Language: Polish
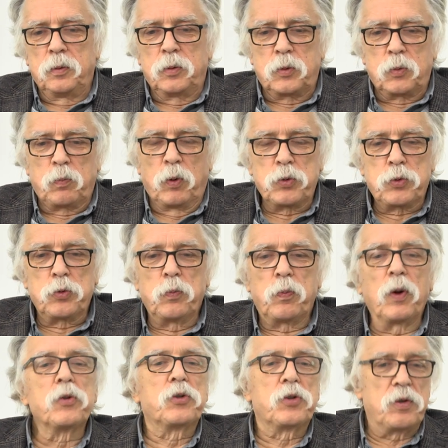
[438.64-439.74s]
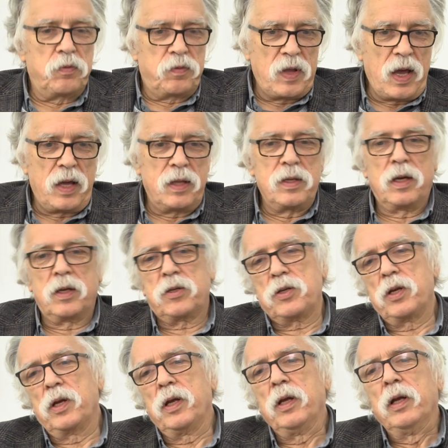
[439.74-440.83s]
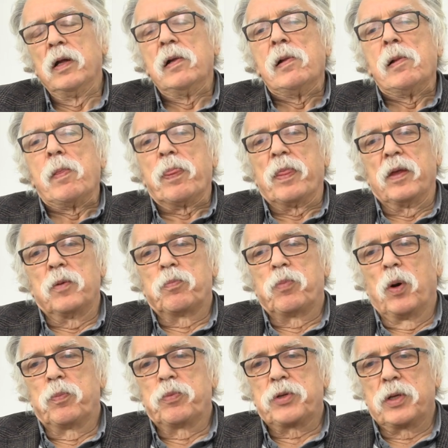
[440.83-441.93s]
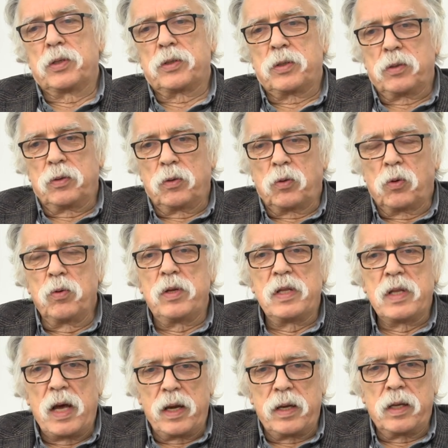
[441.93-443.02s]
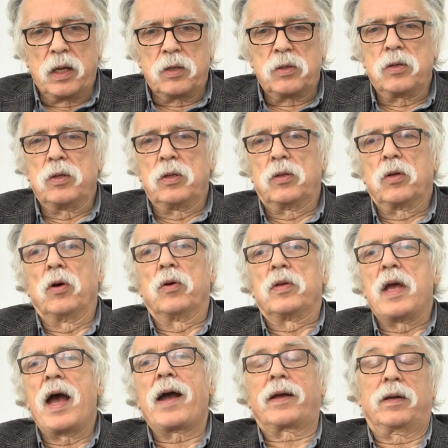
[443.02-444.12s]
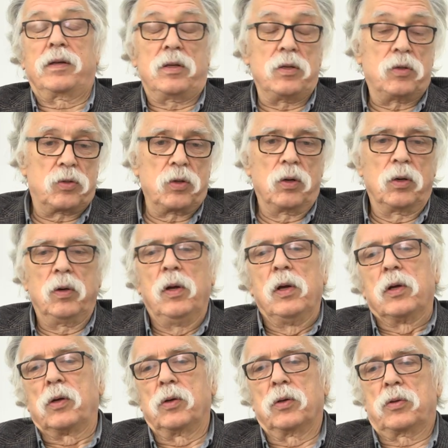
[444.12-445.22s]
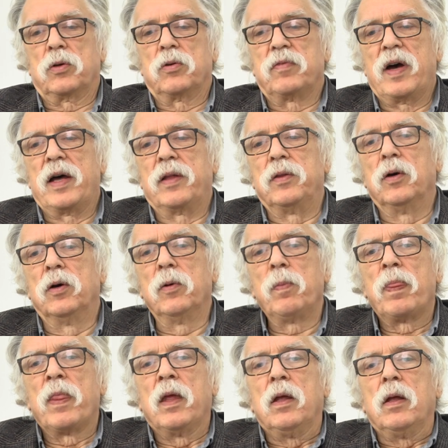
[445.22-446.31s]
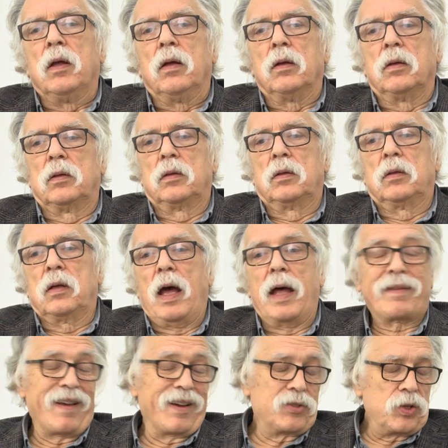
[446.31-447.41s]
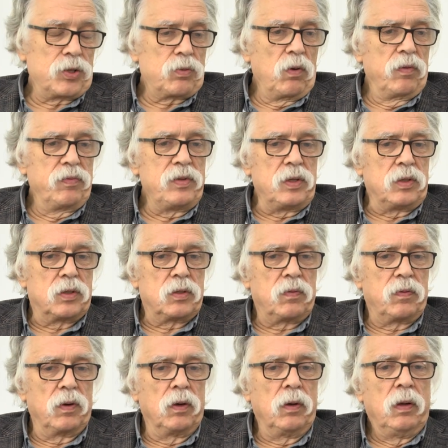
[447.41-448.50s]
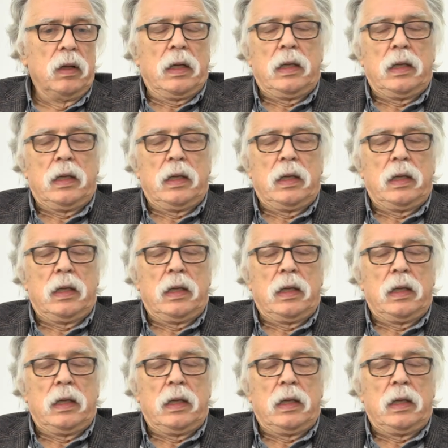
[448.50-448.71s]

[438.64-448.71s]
e, sposób odżywiania się, e, poprzez kulinaria, czyli to jak i co gotowano, a także słownictwo.